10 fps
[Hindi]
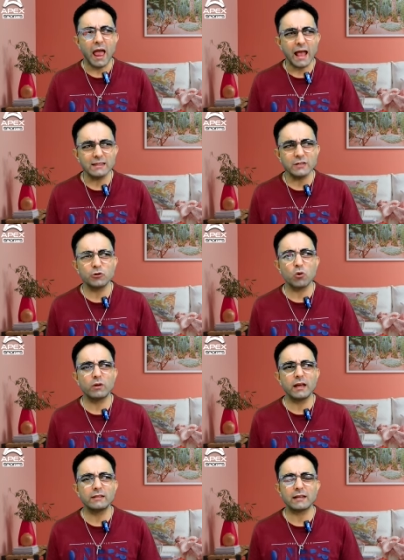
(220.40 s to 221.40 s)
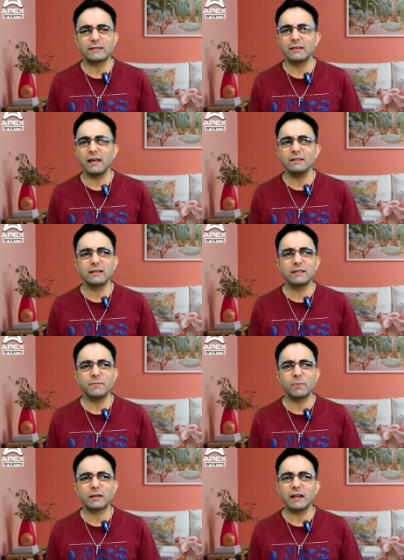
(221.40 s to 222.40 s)
ऐसे शो किया जाता है जैसे
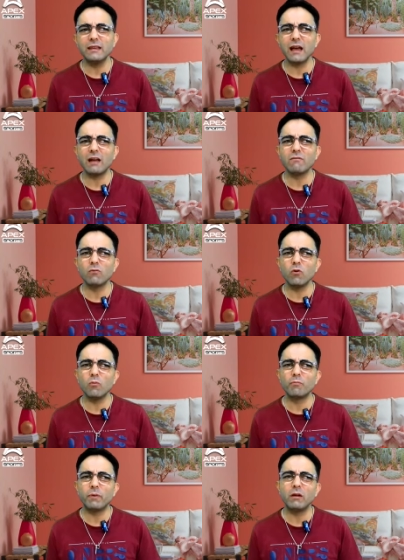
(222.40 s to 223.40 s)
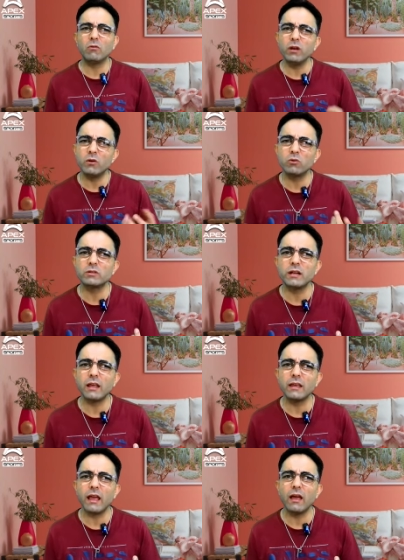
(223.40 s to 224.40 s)
पता नहीं यार वो बिल्कुल ही कुछ
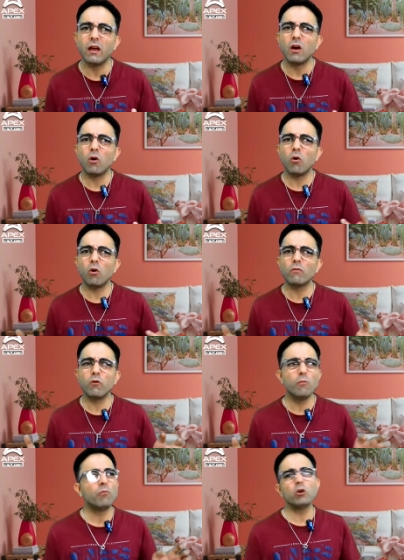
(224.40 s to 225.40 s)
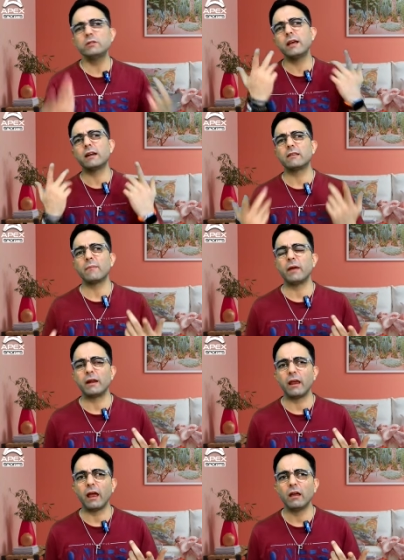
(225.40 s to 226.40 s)
नहीं है और वो मौजे करते फिर
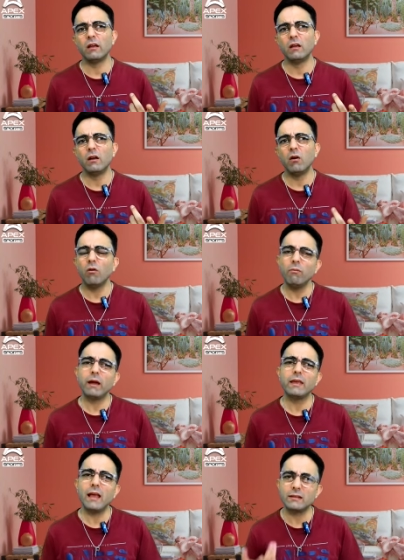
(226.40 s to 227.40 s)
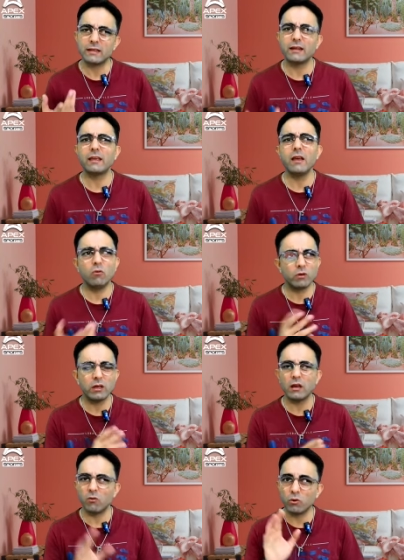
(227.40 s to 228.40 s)
रहे हैं ओ भैया ऐसे नहीं है
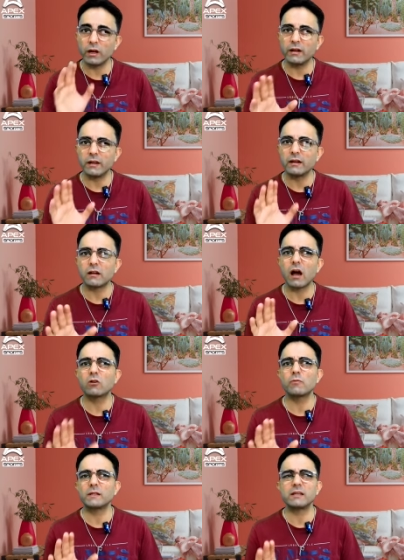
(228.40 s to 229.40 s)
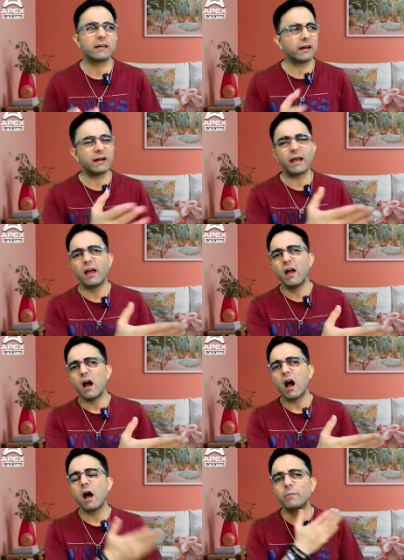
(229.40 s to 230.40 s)
उनकी उनकी ठीक ठाक डोमेस्टिक क्रिकेट है
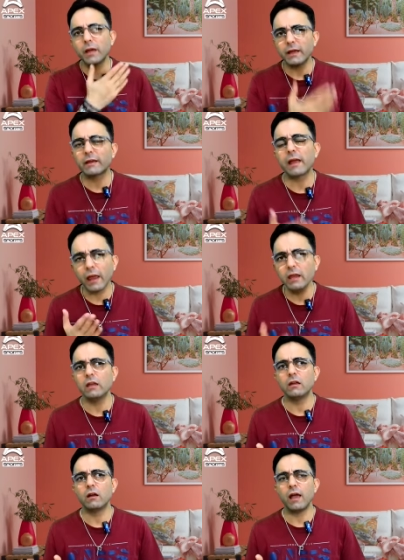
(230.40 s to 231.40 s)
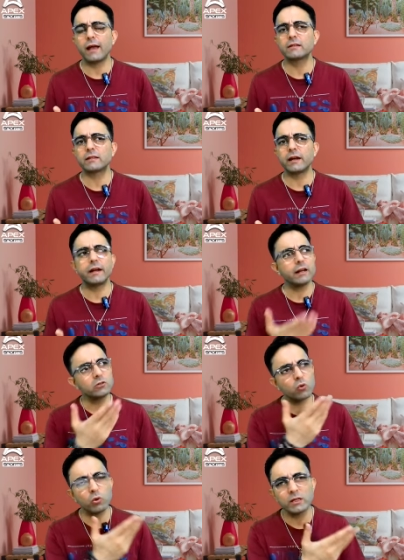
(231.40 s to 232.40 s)
आपके कई एक्स
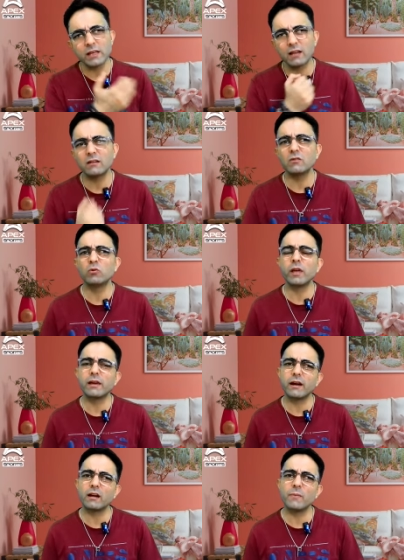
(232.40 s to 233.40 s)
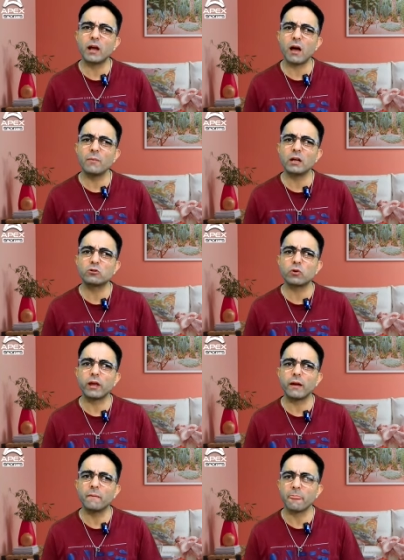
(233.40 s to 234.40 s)
क्रिकेटर्स उनके साथ उनकी क्रिकेट में काम कर
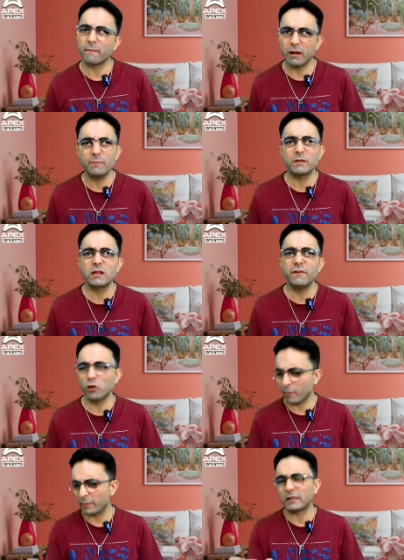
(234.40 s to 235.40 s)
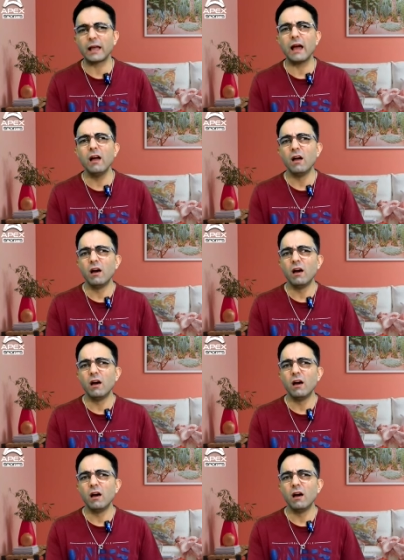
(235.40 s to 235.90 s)
चुके हैं मैंने पिछली वीडियो में बताया